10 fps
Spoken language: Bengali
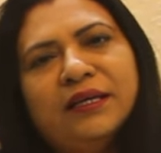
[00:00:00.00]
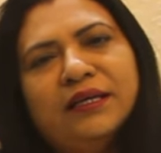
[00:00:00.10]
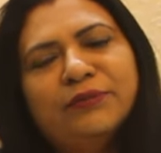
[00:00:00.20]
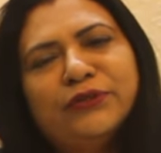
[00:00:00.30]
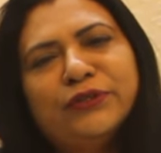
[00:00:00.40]

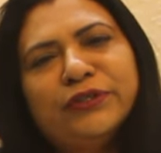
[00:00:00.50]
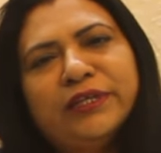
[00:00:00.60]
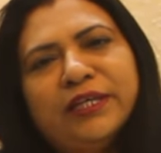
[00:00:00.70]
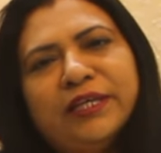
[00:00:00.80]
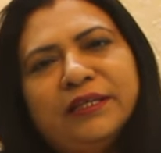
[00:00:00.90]
এবং
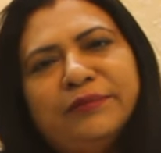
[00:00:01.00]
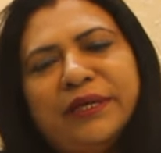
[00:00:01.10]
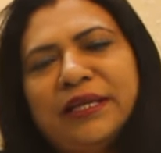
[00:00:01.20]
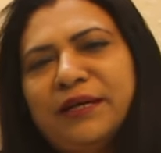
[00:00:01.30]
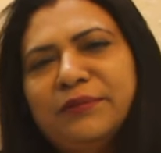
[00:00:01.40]
এই
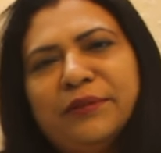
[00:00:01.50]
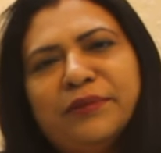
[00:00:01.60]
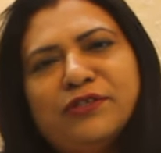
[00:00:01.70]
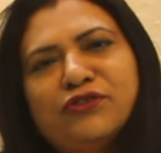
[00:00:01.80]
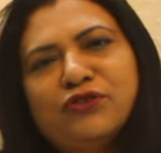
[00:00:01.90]
মেলা আমি
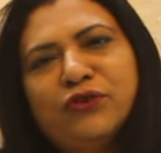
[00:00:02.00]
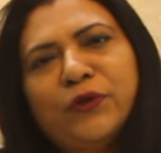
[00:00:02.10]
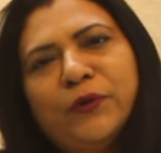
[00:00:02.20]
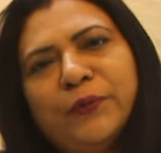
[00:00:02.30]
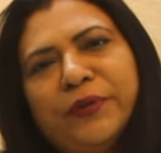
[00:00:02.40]
আমার
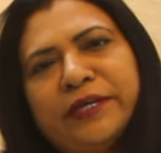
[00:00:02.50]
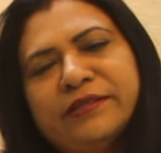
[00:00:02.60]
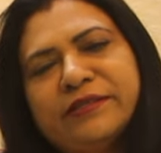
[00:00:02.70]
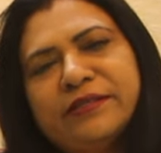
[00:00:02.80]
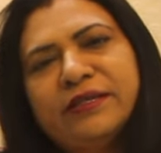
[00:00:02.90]
স্টলও
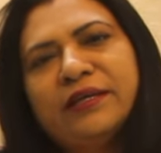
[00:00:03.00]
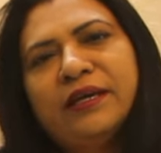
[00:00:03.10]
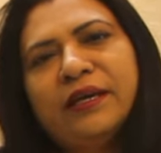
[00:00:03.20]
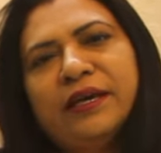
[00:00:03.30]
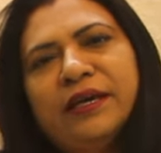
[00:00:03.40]
পেয়েছি
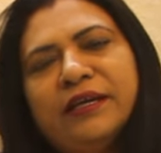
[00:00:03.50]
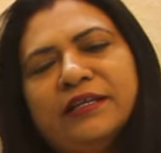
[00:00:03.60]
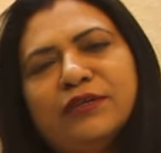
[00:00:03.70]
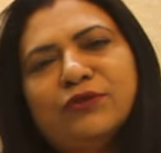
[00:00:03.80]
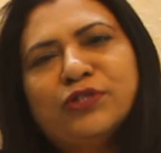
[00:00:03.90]

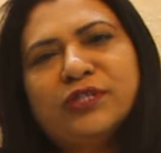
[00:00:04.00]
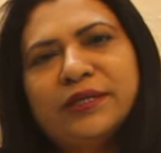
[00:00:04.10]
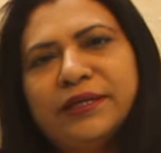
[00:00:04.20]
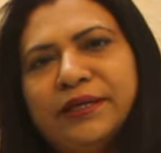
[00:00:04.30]
এটা হচ্ছে